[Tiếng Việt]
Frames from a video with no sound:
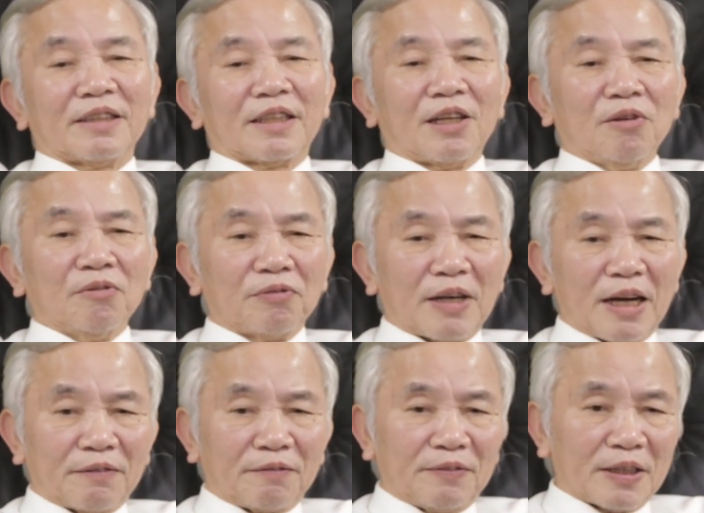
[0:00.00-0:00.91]
không
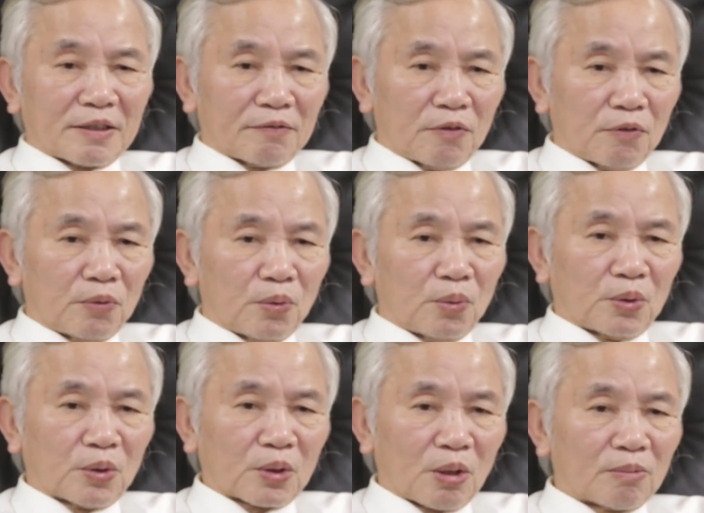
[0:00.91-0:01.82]
phải việc phục vụ
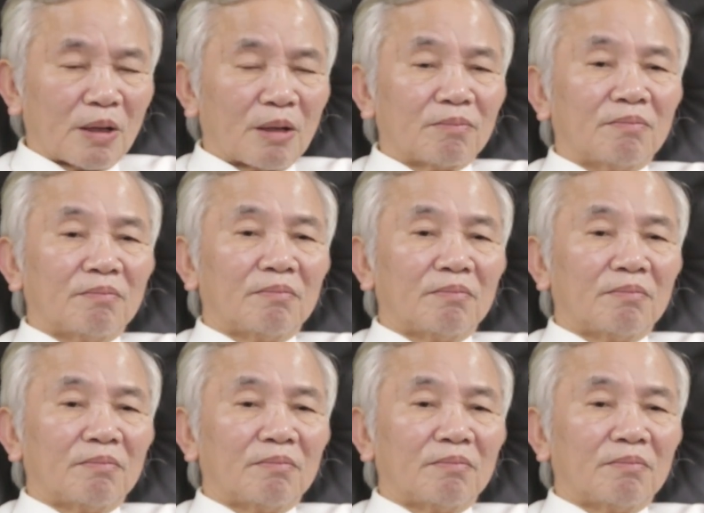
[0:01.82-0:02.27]
cho cộng đồng